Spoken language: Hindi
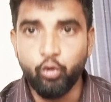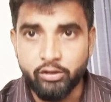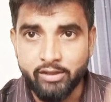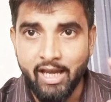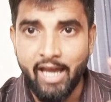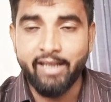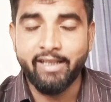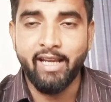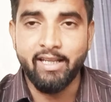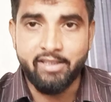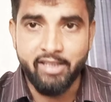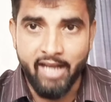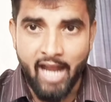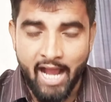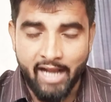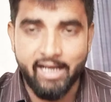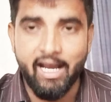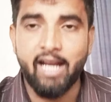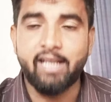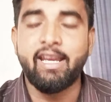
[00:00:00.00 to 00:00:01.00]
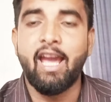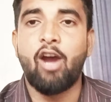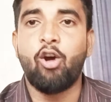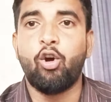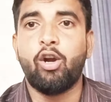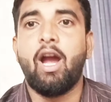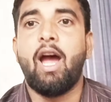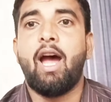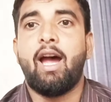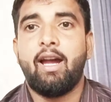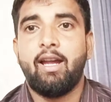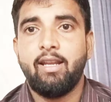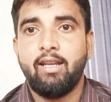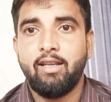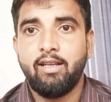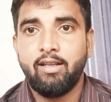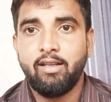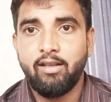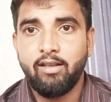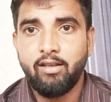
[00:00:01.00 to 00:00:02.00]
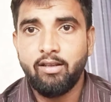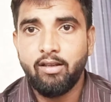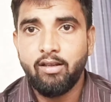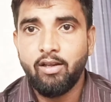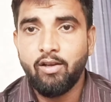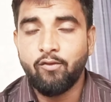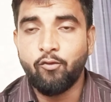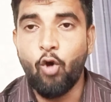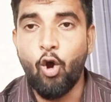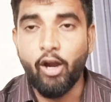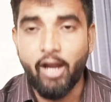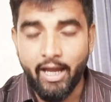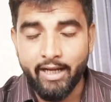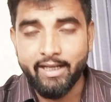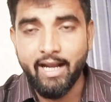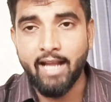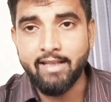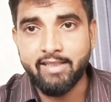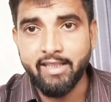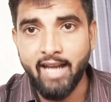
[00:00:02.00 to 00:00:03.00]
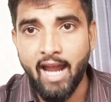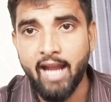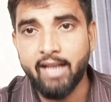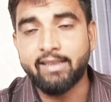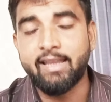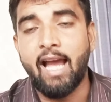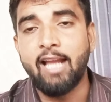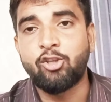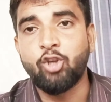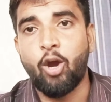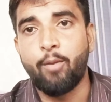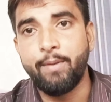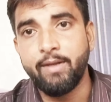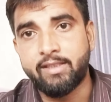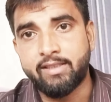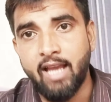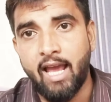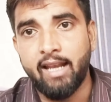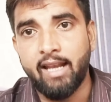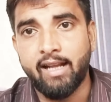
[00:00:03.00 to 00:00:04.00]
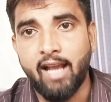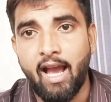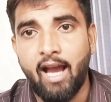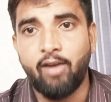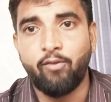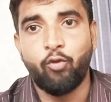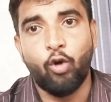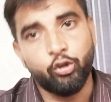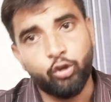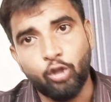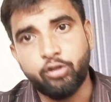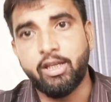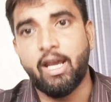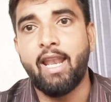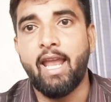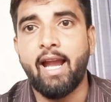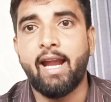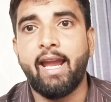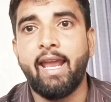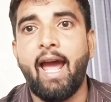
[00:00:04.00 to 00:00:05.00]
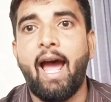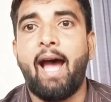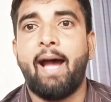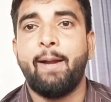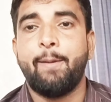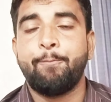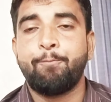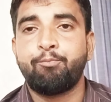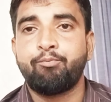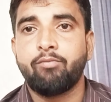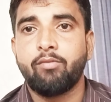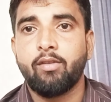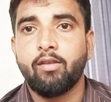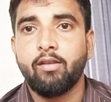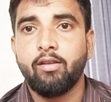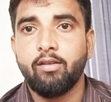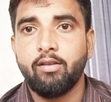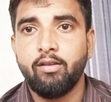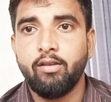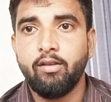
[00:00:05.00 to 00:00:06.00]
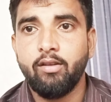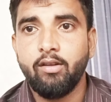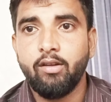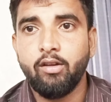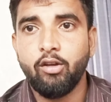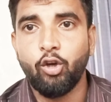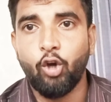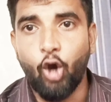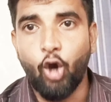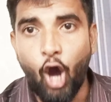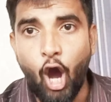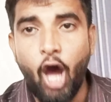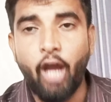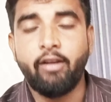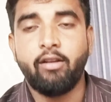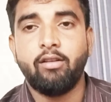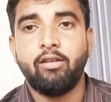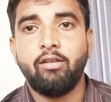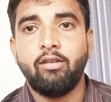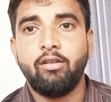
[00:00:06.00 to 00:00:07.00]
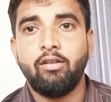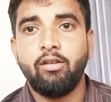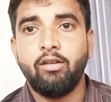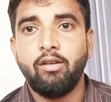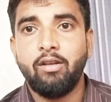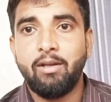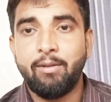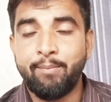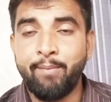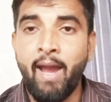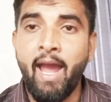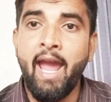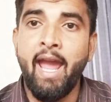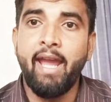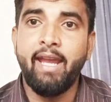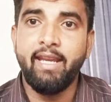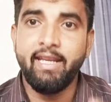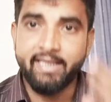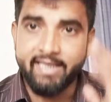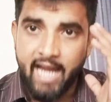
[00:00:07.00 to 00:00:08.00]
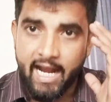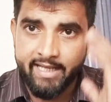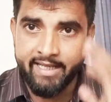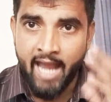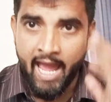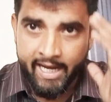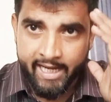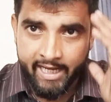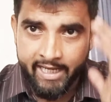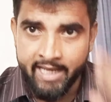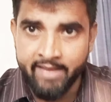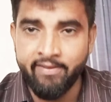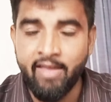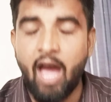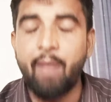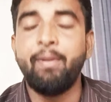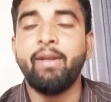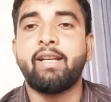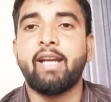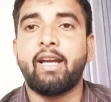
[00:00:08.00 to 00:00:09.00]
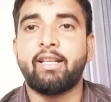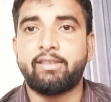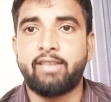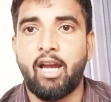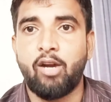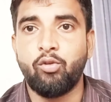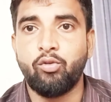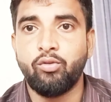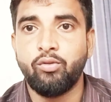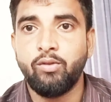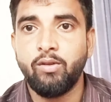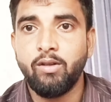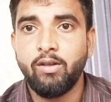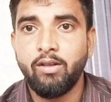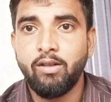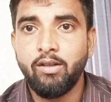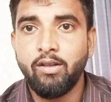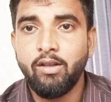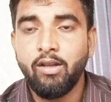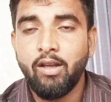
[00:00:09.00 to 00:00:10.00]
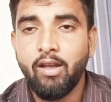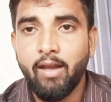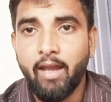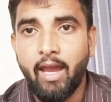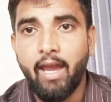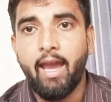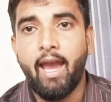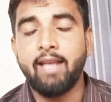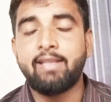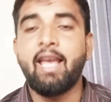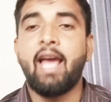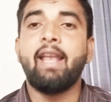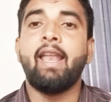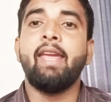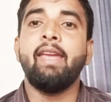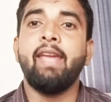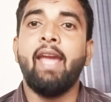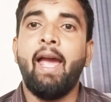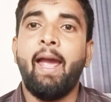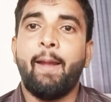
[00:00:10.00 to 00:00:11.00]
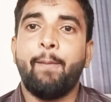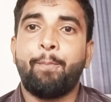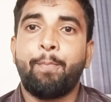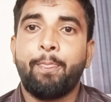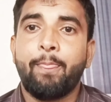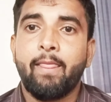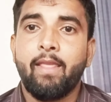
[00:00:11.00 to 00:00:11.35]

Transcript: उस घर के चिराग का क्या होगा वो घर का चिराग था चौबीस साल का वो तो चला गया और मैं इस घटना की निंदा भी करता हूँ ऐसा नहीं है